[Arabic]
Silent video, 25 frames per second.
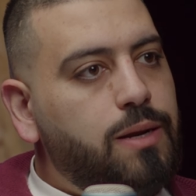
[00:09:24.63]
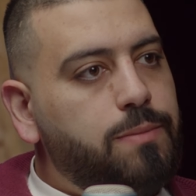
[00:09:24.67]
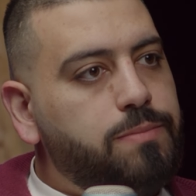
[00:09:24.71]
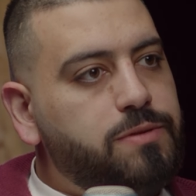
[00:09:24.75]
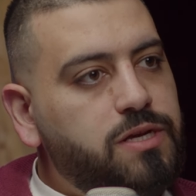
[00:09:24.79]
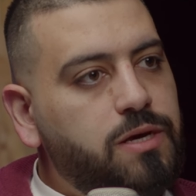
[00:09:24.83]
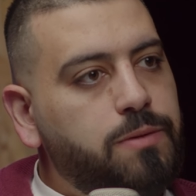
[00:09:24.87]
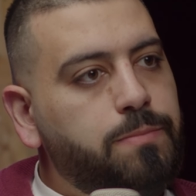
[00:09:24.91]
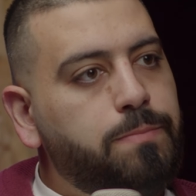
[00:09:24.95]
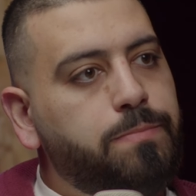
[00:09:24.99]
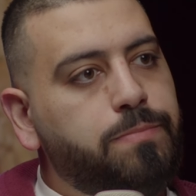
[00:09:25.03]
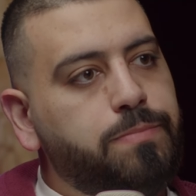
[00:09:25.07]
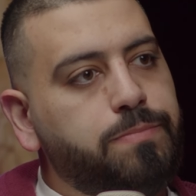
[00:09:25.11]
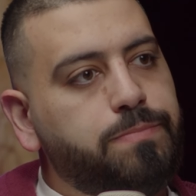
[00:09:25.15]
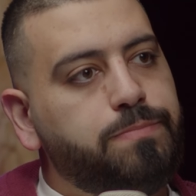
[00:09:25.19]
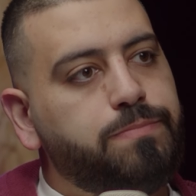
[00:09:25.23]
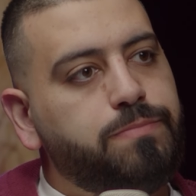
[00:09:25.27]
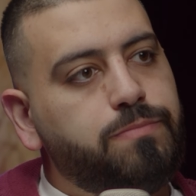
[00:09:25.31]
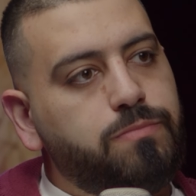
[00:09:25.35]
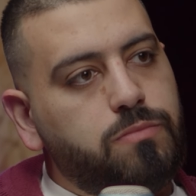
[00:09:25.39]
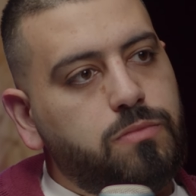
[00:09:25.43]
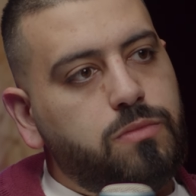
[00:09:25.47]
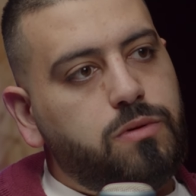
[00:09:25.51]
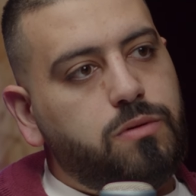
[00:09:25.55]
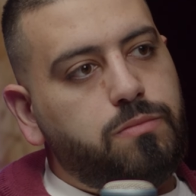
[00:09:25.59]
بتحب
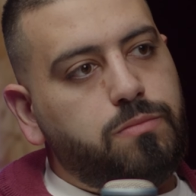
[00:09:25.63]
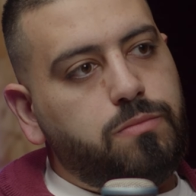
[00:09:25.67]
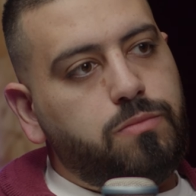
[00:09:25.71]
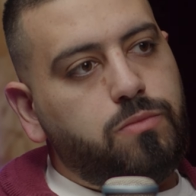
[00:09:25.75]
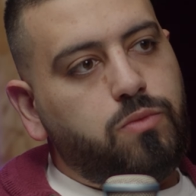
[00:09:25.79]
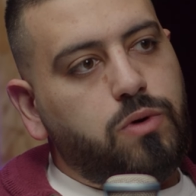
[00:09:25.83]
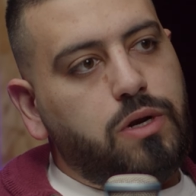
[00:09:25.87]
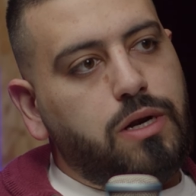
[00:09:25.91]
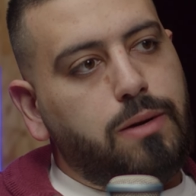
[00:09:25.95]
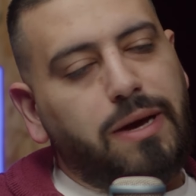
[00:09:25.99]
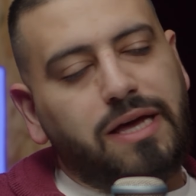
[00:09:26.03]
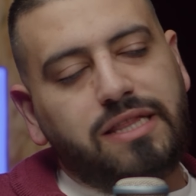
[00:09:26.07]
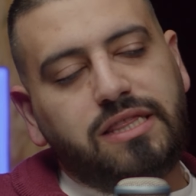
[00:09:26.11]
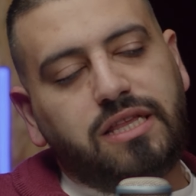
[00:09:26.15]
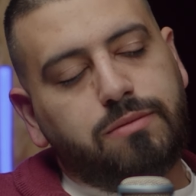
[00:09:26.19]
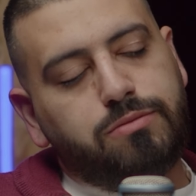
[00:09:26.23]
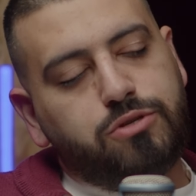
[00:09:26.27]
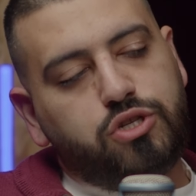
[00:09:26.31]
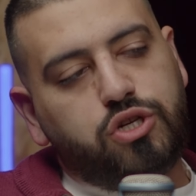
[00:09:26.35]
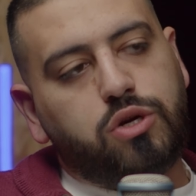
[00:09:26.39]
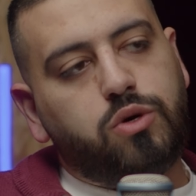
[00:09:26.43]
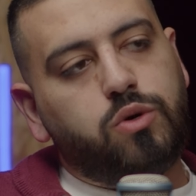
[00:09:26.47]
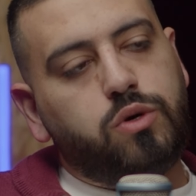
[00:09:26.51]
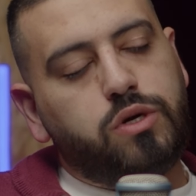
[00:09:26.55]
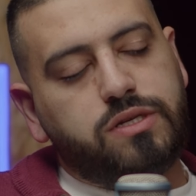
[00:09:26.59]
ولا ما عندك
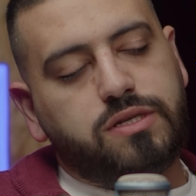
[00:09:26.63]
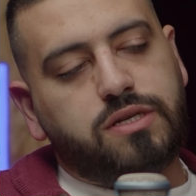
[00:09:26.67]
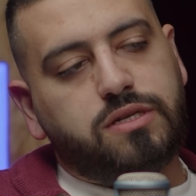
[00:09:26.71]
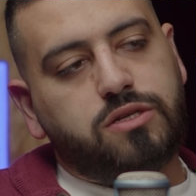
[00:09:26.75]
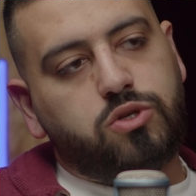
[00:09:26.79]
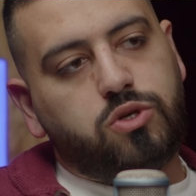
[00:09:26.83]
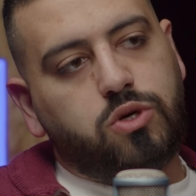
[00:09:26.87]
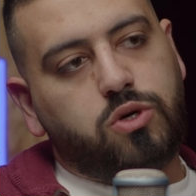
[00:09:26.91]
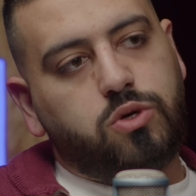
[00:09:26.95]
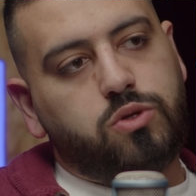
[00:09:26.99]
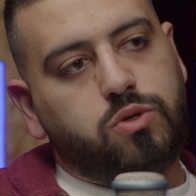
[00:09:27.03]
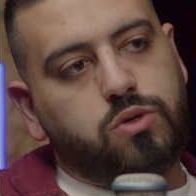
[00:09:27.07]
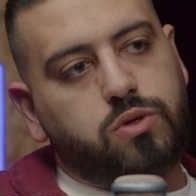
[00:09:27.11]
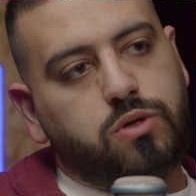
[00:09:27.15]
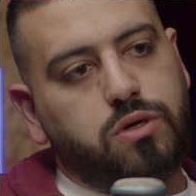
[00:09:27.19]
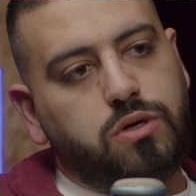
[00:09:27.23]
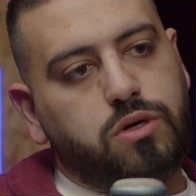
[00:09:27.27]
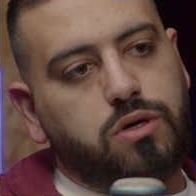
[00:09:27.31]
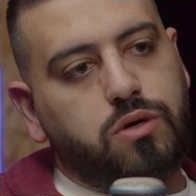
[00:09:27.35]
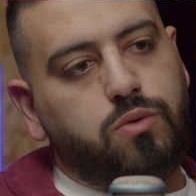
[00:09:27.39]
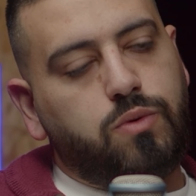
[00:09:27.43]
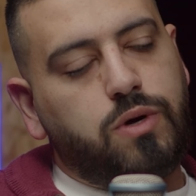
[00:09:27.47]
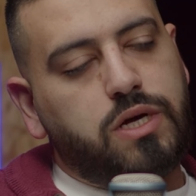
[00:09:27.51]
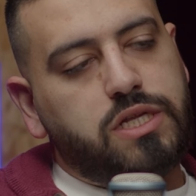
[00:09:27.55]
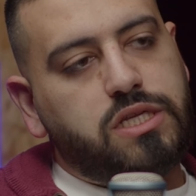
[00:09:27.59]
مشكله القصص تاخذ
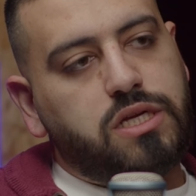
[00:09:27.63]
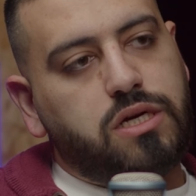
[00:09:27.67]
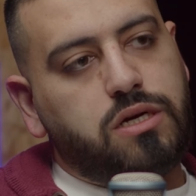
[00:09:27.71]
وقتها